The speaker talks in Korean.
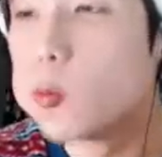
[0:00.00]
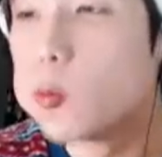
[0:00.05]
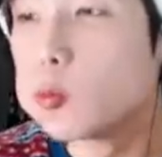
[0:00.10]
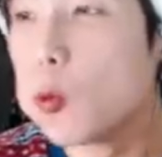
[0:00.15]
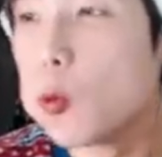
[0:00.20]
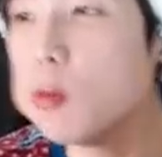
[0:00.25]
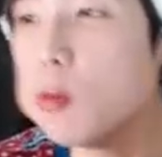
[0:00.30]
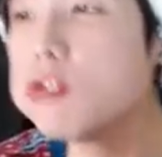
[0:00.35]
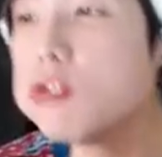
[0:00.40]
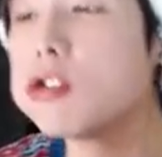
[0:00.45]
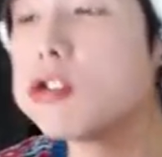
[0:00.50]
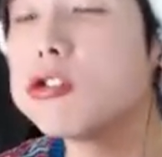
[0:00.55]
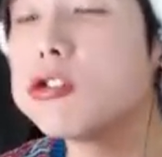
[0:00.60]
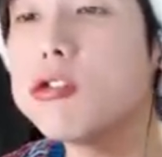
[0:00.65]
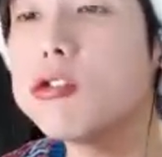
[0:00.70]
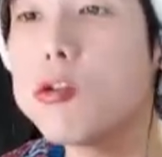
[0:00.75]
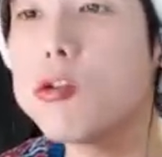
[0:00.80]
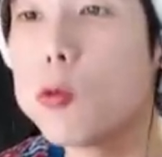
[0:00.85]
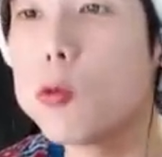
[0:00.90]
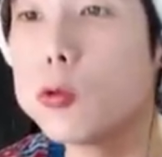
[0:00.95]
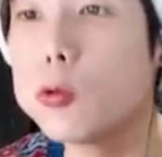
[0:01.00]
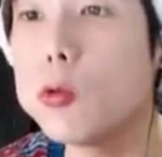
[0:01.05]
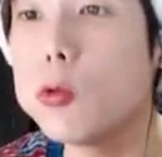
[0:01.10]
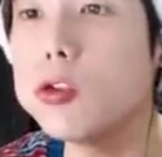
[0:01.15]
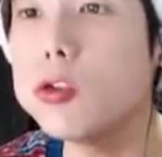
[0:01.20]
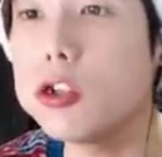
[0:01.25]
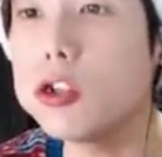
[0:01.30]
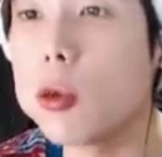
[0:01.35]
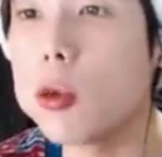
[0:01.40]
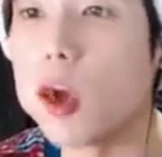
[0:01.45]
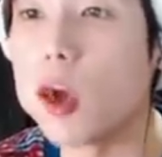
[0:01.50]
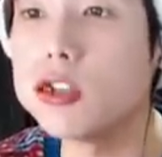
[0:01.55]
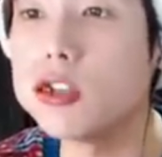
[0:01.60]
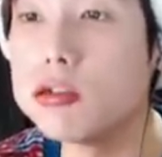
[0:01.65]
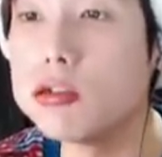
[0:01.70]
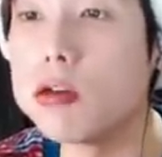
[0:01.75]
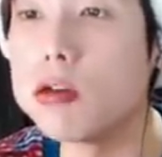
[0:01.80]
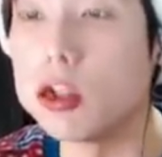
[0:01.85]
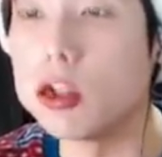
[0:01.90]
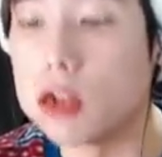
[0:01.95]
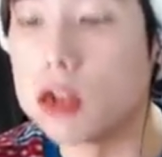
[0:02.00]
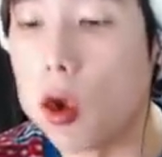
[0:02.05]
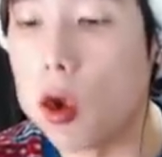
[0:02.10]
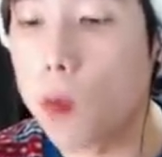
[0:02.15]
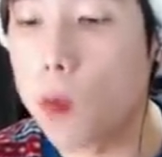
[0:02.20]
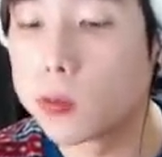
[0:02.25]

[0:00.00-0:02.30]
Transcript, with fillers: 오늘 대체적으로 고돈이 더 맛있는 것 같아요.